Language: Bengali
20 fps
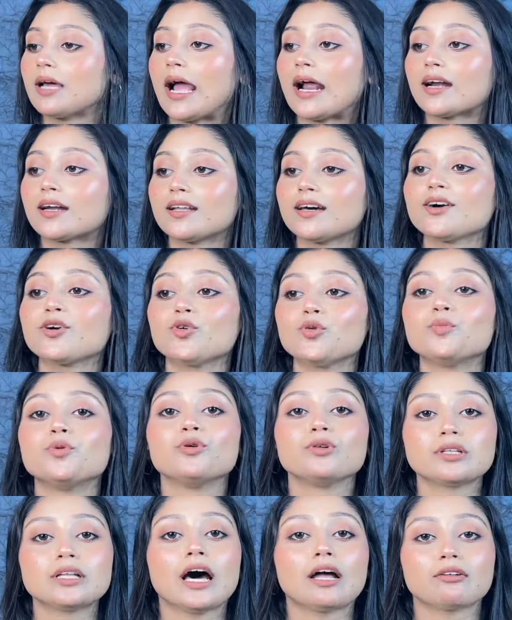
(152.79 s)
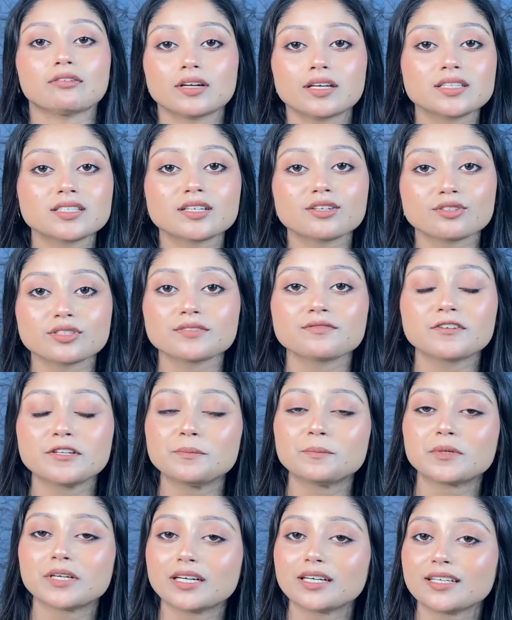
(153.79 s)
একটা খুব ভুল ধারণা ছিল যে
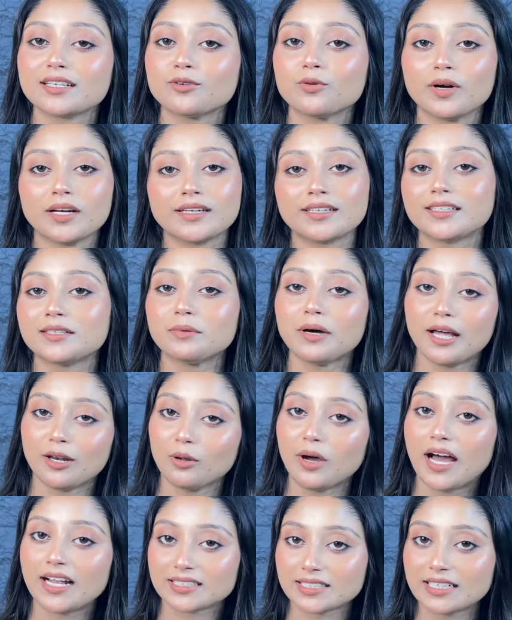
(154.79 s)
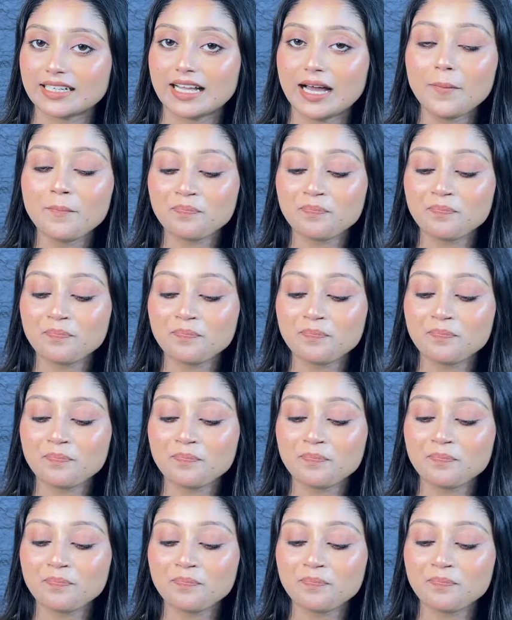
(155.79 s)
ফ্লিপকার্টে কোয়ালিটি ভালো আসে না